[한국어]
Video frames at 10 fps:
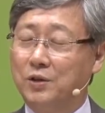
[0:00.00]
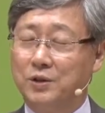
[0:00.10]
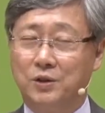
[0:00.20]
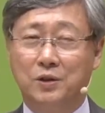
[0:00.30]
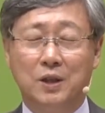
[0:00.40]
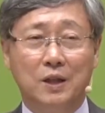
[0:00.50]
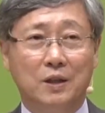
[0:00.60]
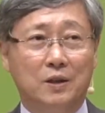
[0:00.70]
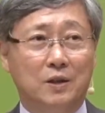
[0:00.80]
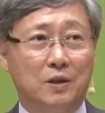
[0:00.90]
그렇죠?
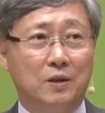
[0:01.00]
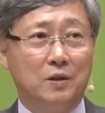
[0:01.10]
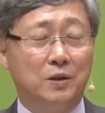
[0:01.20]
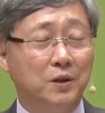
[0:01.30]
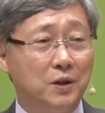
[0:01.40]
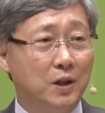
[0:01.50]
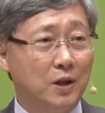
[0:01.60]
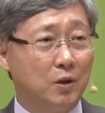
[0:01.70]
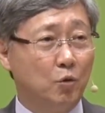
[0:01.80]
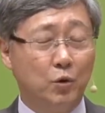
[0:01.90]

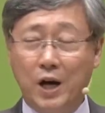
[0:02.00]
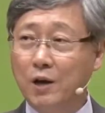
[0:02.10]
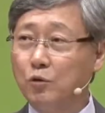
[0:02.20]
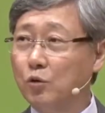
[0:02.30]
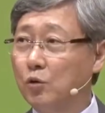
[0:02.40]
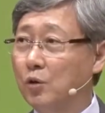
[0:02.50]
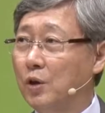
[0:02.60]
그렇게 우리 한국